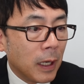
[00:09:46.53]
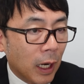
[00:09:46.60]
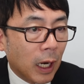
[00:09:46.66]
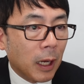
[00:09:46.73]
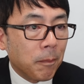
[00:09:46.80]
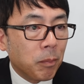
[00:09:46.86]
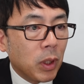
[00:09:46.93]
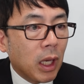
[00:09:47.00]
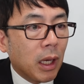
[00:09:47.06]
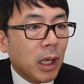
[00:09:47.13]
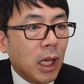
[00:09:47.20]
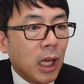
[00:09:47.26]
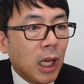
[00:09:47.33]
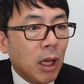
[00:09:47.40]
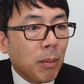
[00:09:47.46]
はい。
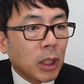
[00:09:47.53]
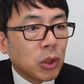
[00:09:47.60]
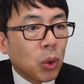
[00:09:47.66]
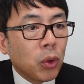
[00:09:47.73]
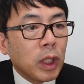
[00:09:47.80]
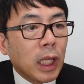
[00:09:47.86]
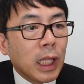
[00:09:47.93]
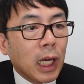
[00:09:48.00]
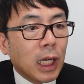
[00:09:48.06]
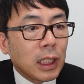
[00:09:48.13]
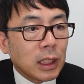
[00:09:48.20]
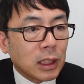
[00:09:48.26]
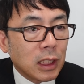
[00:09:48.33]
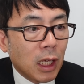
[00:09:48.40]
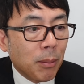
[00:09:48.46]
で、えー、まあそんな中
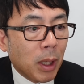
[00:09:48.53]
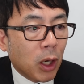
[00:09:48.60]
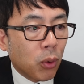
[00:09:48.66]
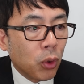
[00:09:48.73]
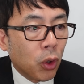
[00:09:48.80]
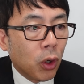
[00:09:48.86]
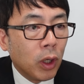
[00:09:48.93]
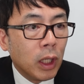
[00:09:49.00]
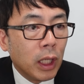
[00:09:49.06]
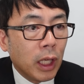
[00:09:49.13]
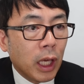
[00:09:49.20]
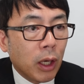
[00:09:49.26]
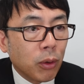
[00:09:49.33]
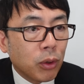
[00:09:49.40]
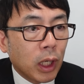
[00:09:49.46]
ですね、まあこの、
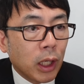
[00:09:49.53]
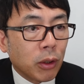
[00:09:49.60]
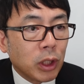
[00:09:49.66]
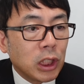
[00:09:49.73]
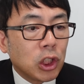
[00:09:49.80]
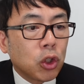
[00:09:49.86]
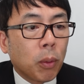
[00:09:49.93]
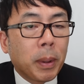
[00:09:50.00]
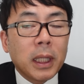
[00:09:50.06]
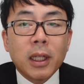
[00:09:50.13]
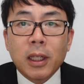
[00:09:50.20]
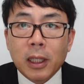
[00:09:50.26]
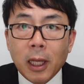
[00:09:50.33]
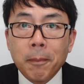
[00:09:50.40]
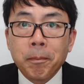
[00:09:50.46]
えー、ウクライナの必勝
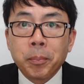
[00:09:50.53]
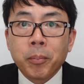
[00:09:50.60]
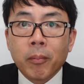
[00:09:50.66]
パターンね、